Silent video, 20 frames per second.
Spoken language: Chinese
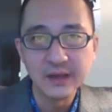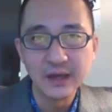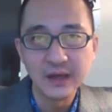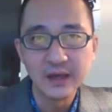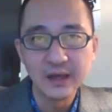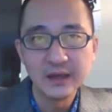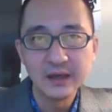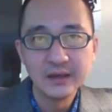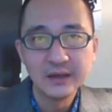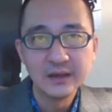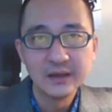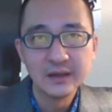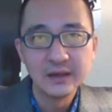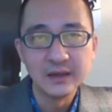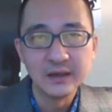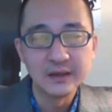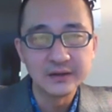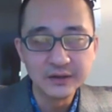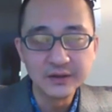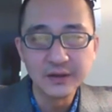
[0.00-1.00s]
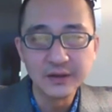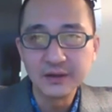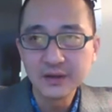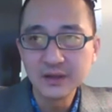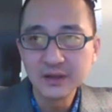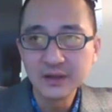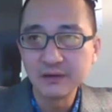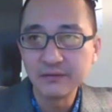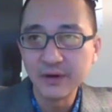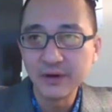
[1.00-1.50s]
啊等等各个
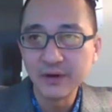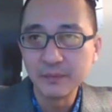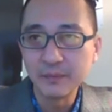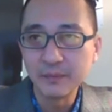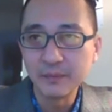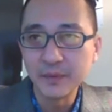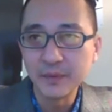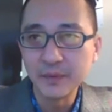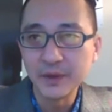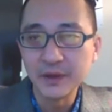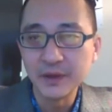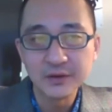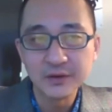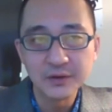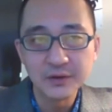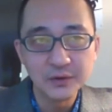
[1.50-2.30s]
方面，都会是。